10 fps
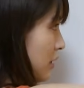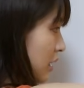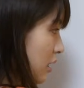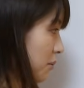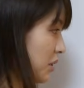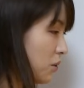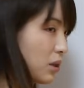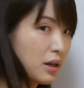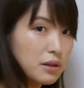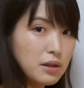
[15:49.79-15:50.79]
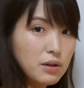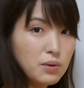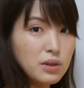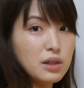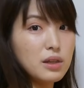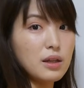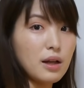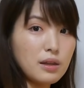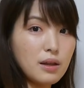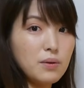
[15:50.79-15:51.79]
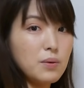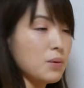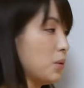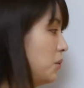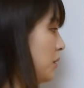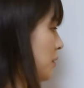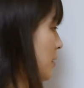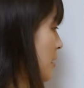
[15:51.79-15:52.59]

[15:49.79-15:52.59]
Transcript: 角道を利かせるようにしてたっていうことです